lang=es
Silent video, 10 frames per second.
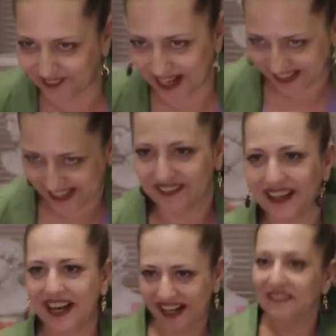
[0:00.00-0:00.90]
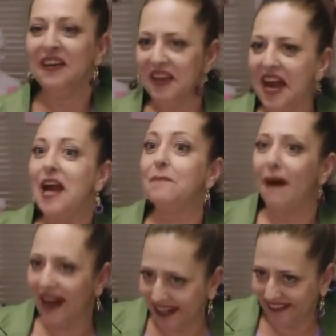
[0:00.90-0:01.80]
su casa vaya el
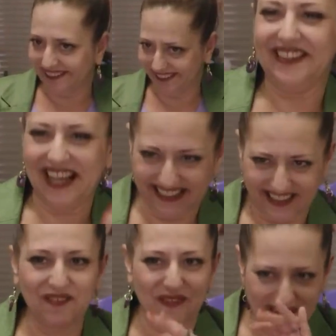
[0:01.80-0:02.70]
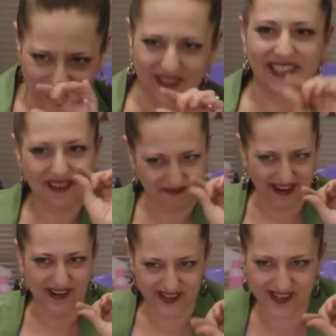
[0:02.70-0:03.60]
país. O sea, digo pocas cosas,
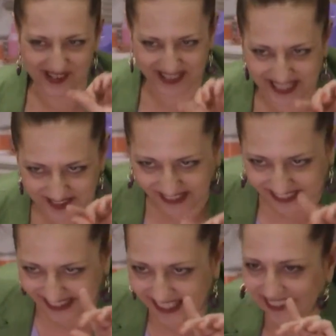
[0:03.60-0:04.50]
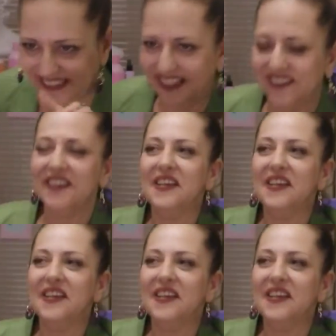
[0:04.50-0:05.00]
pero yo creo que se me entiende.